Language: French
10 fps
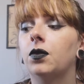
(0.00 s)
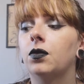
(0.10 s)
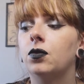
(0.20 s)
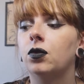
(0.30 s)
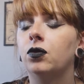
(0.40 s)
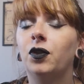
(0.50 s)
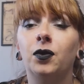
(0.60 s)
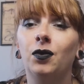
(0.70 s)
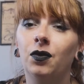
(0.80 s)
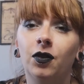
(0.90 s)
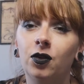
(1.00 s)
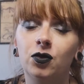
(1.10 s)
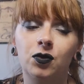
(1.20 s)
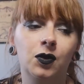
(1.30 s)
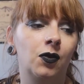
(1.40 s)
de toute façon, une fois que
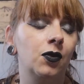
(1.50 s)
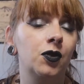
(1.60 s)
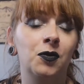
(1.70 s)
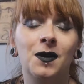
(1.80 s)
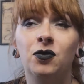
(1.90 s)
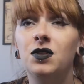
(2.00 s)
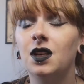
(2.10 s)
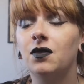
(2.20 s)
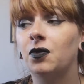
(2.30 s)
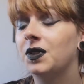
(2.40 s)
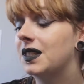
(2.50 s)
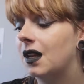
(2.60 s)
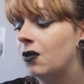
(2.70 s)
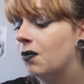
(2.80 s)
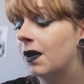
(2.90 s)
je suis dans l'eau, je peux mettre du savon, des
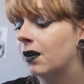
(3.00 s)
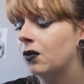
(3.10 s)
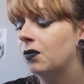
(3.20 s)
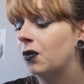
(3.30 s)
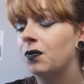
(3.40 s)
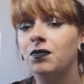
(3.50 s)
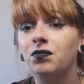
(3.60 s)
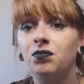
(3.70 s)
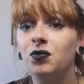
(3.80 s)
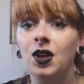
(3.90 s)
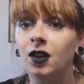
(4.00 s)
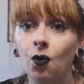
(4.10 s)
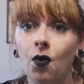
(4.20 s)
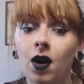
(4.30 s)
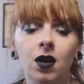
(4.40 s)
sels de bain, une bombe, les
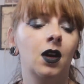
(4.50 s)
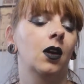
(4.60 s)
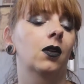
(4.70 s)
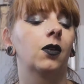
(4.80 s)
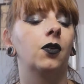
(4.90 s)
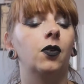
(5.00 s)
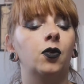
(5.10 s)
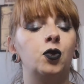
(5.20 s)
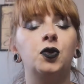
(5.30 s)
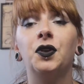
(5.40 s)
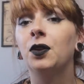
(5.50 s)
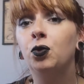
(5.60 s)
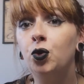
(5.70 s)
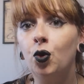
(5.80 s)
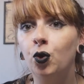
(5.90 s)
trois. je serai
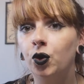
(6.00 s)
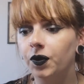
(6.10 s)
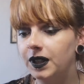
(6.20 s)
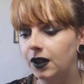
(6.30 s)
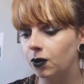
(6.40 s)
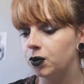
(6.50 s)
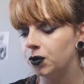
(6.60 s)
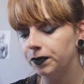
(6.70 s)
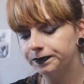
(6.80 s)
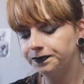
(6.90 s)
toujours autant détendue.